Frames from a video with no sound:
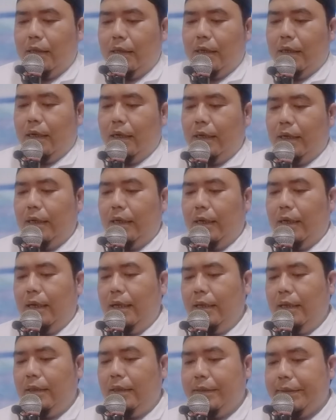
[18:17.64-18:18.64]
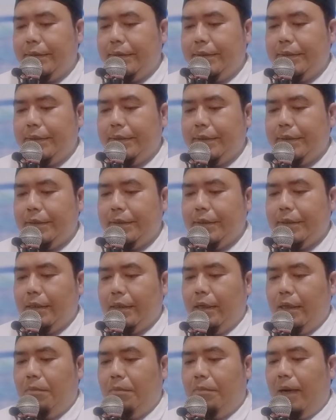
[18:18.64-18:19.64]
adalah
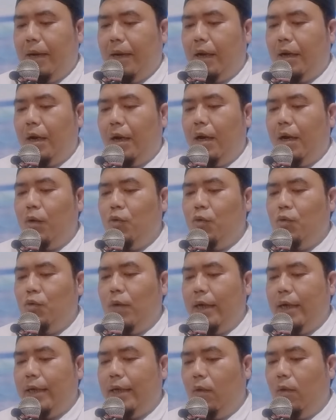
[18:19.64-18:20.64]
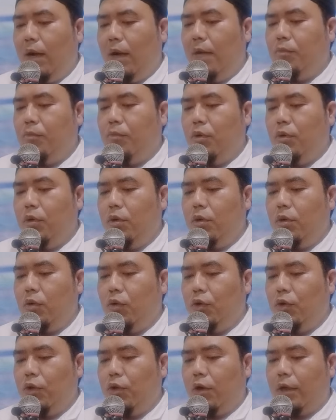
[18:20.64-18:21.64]
Baqa'u wa dawamul
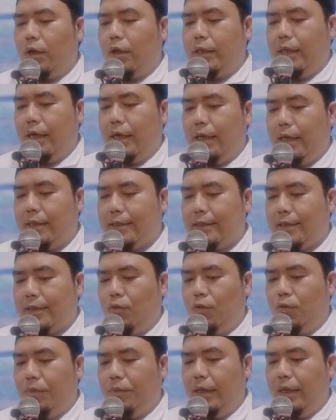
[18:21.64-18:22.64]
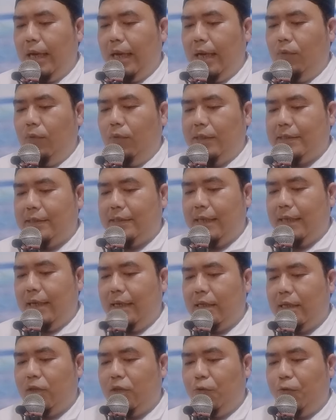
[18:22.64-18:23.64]
qudrati ala sawmi aw
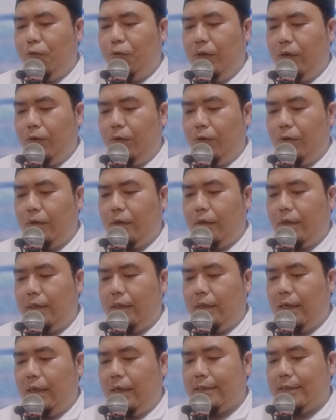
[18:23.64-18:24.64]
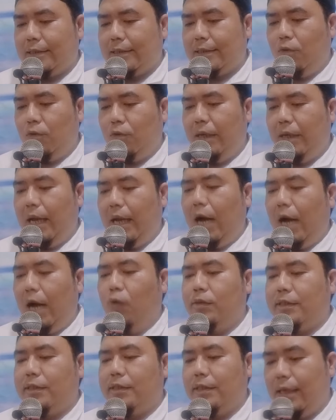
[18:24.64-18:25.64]
ziyadatu fil qudrati ala sawmi aw
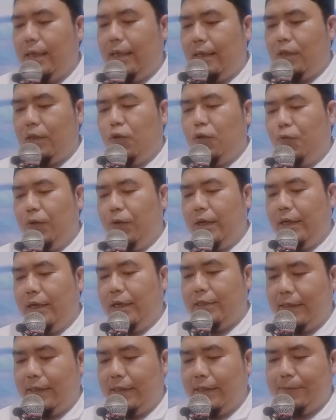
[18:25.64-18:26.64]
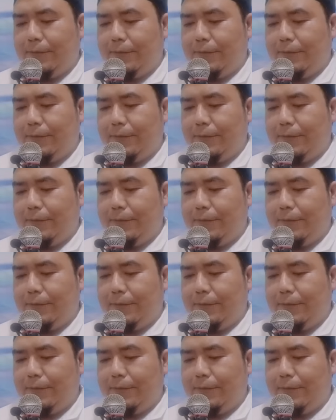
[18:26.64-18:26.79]
ziyadatu fil ajri.